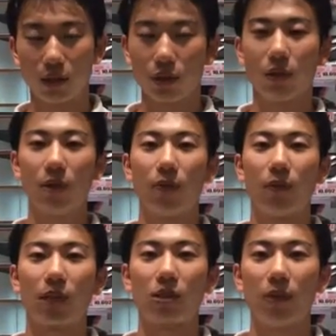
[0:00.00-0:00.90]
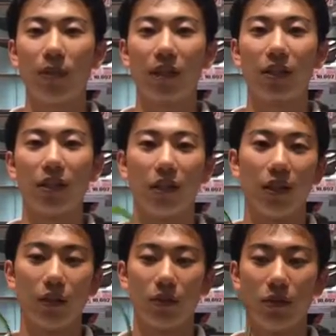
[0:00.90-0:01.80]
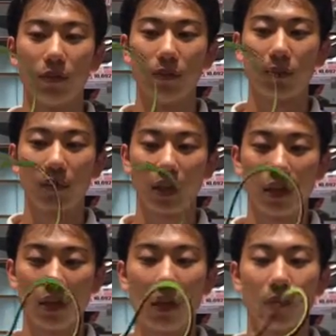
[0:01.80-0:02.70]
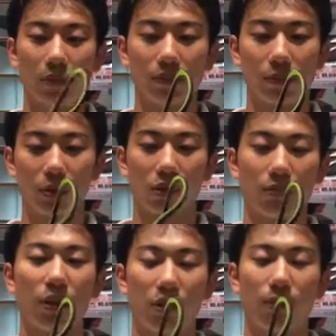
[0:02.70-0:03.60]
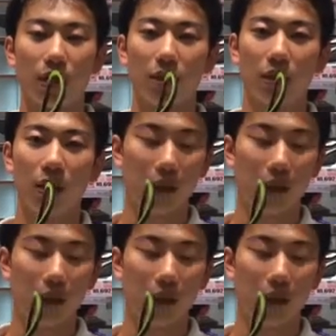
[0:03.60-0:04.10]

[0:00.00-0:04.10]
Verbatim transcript: というところで私は皆さんにこのイヤホンおすすめしてます